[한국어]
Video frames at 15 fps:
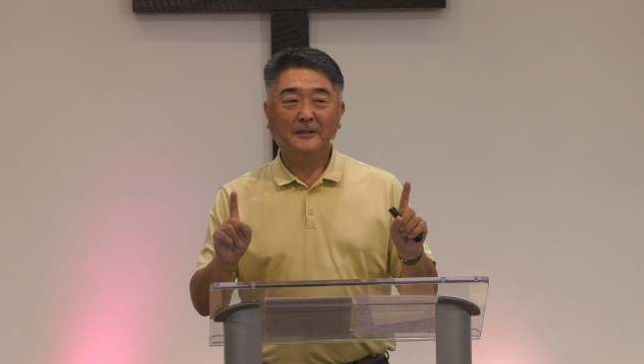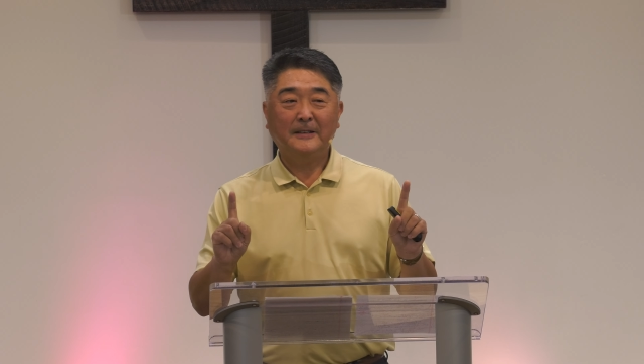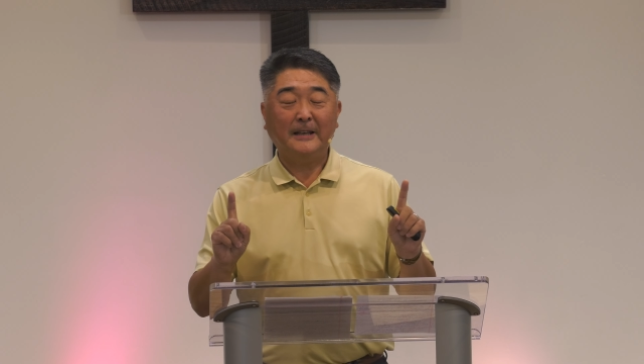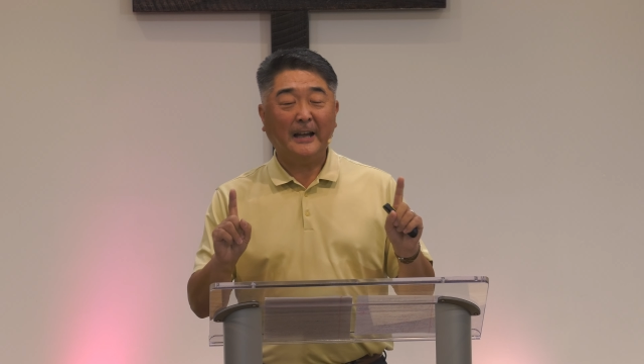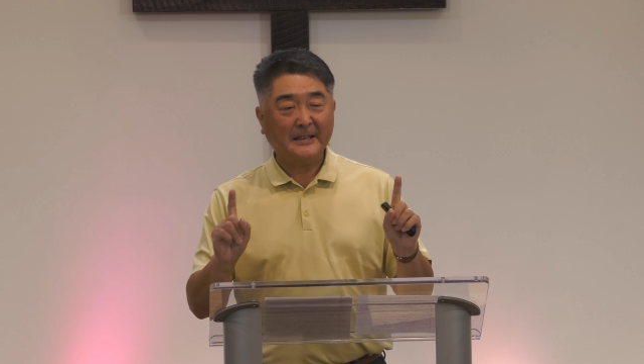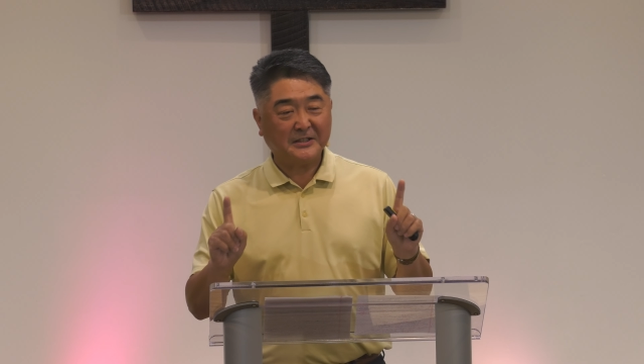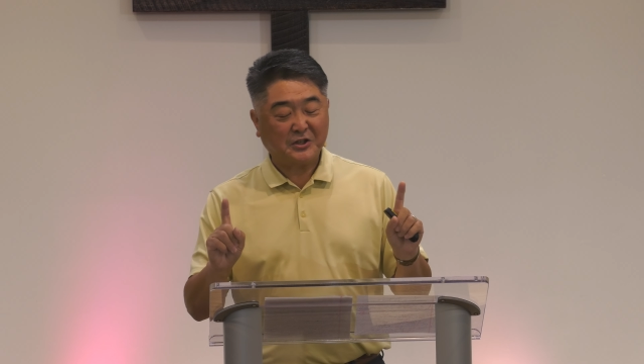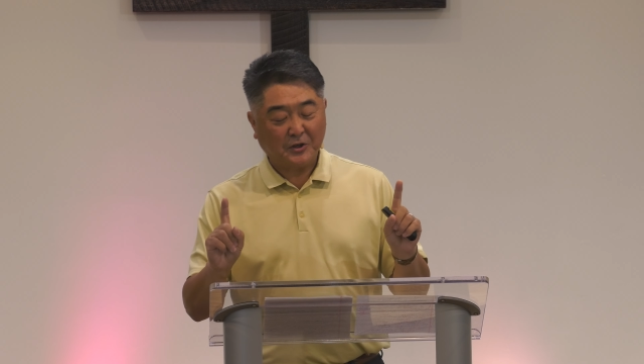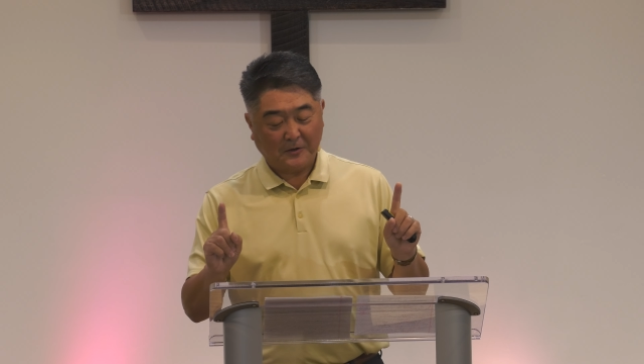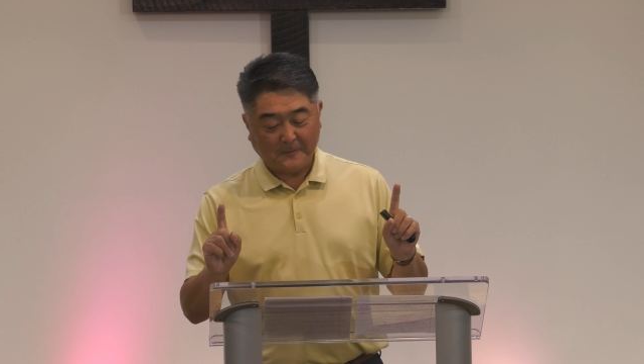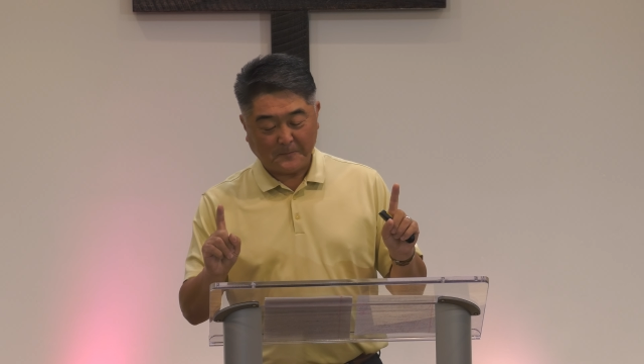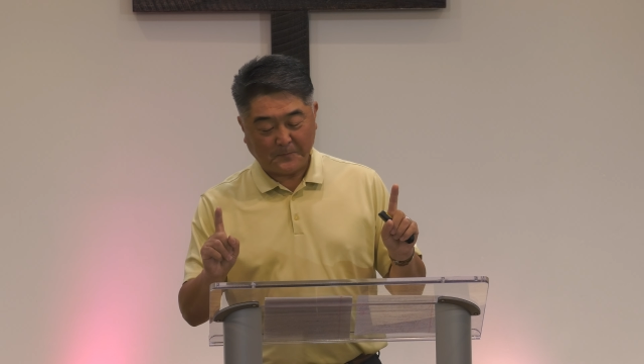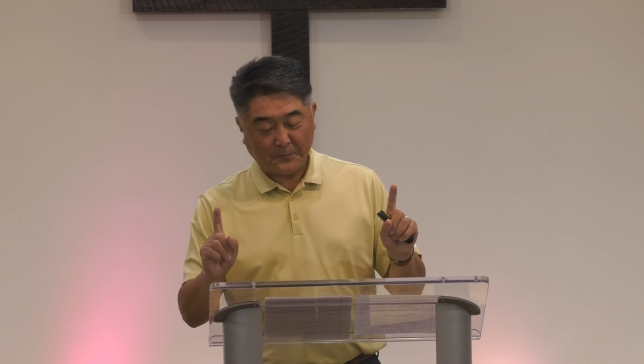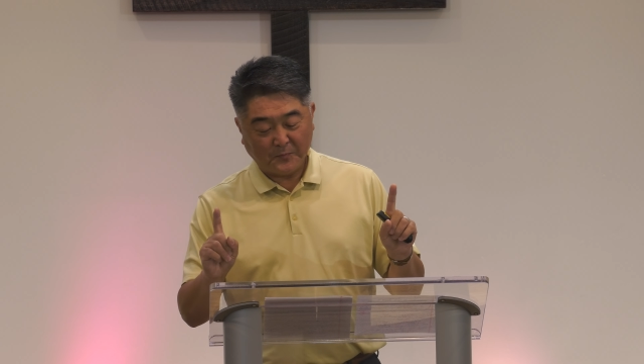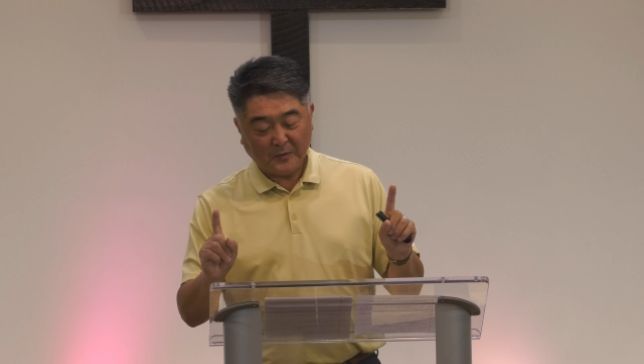이해하시죠?
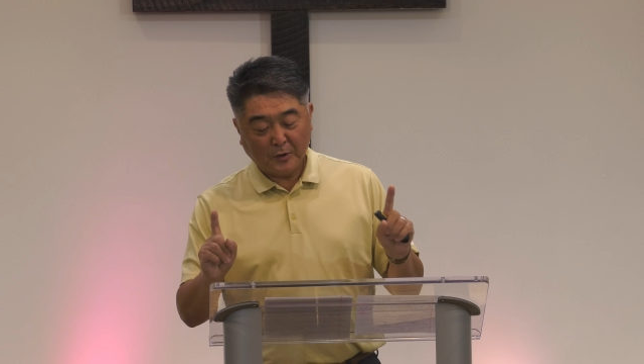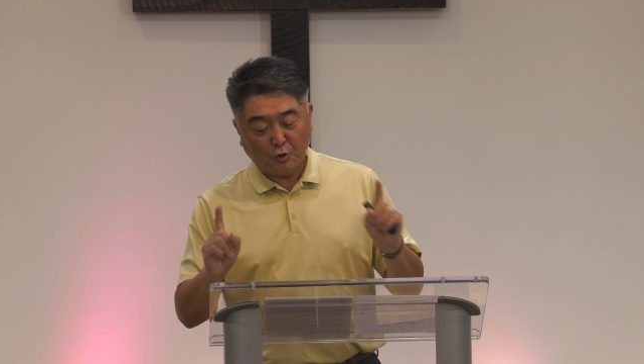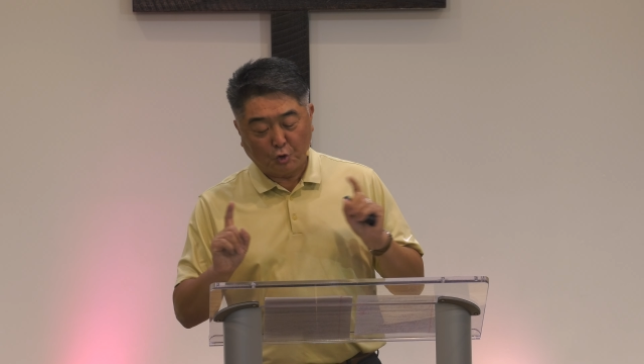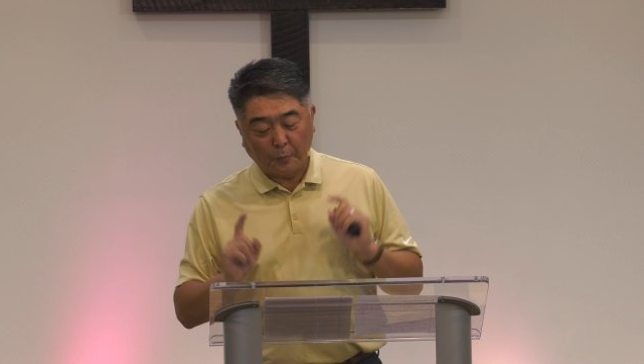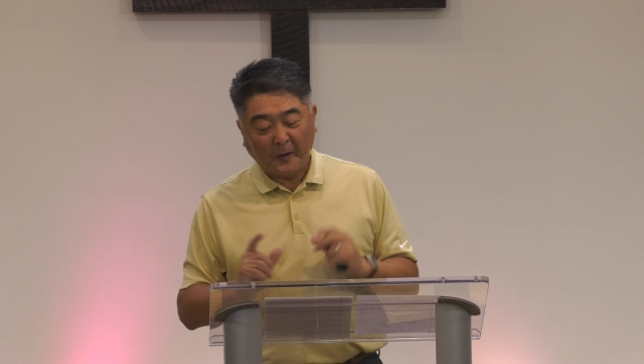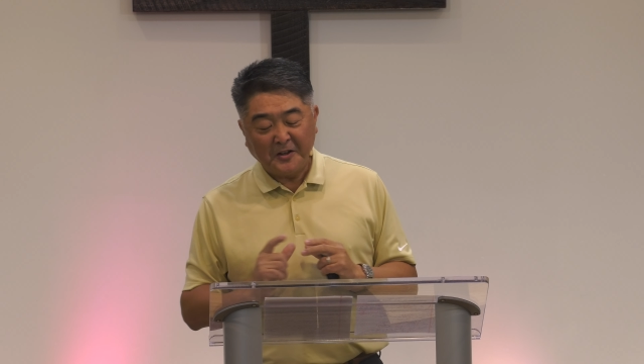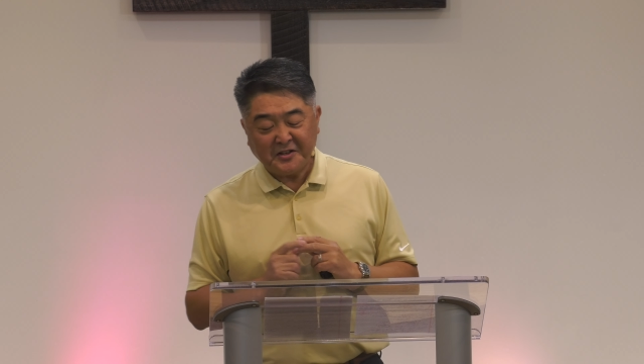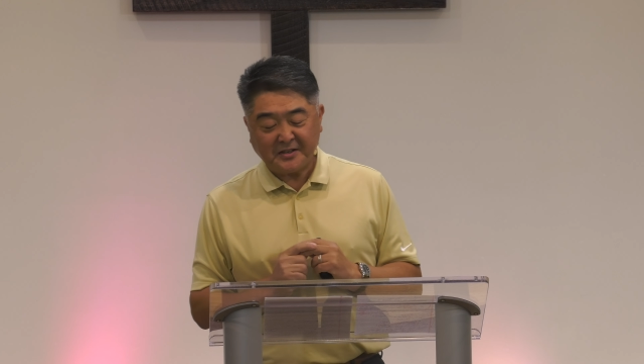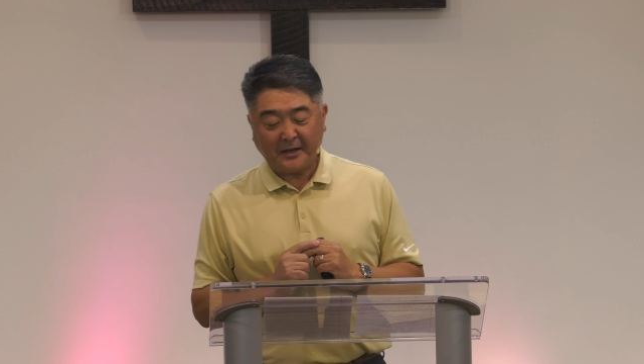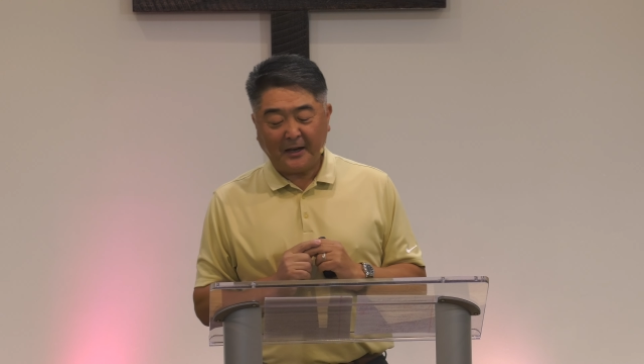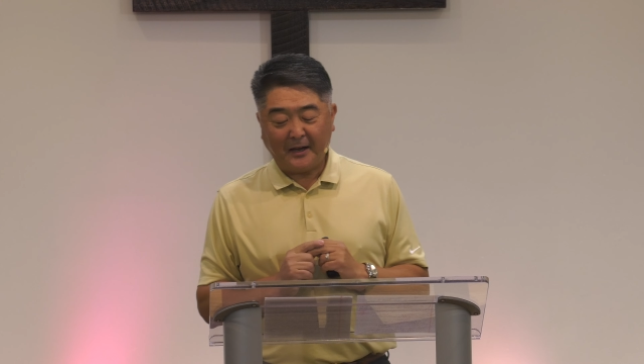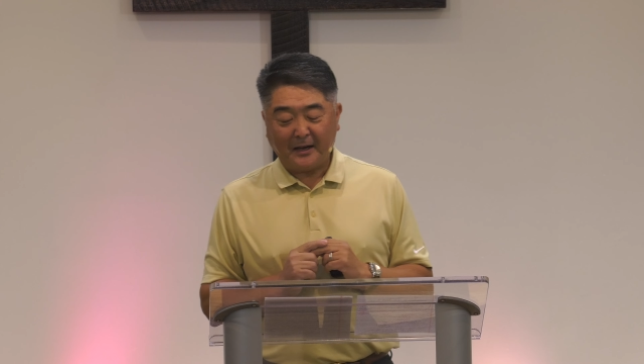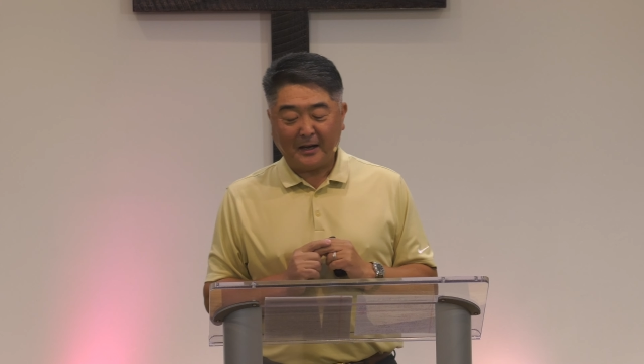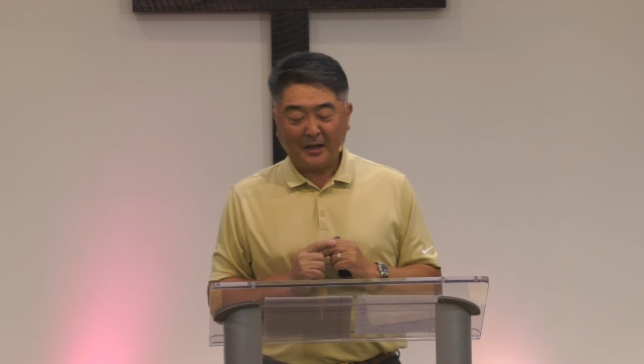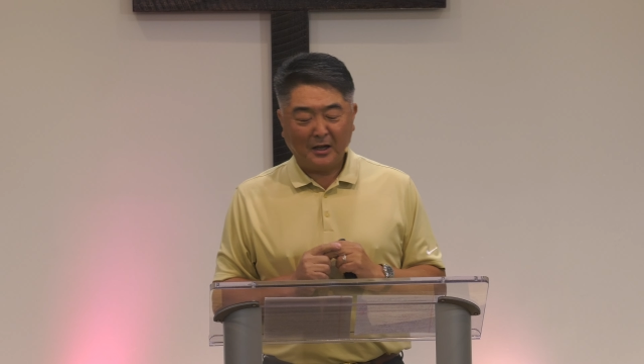두
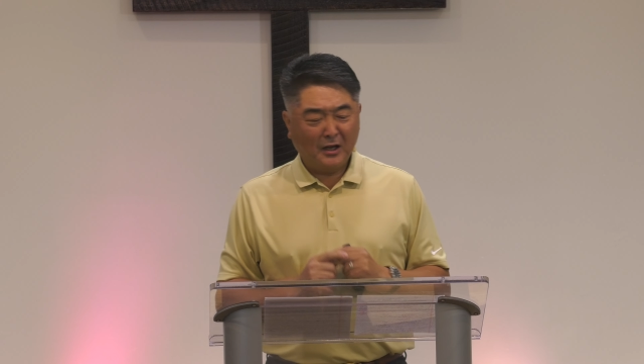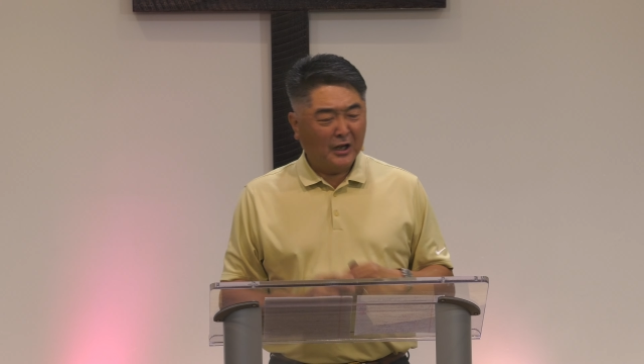번째